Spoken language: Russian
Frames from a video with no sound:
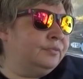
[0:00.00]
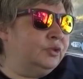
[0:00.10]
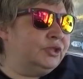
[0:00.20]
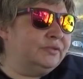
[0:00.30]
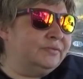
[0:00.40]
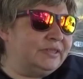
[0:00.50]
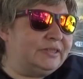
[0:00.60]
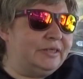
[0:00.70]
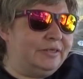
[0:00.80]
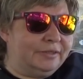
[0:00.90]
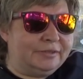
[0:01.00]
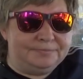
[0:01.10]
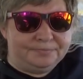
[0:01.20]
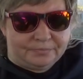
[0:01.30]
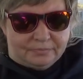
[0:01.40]
больше 20 лет
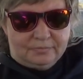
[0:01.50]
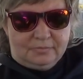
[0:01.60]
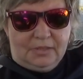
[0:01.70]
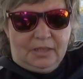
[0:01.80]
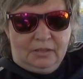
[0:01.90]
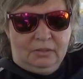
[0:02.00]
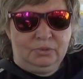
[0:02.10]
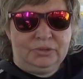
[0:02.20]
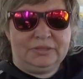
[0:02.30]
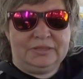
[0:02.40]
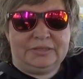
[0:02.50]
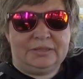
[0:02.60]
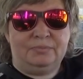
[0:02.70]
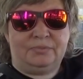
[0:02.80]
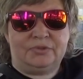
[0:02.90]
работает в
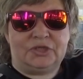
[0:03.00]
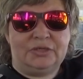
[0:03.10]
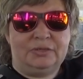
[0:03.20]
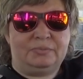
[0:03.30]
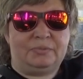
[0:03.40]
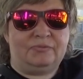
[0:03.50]
системе повышения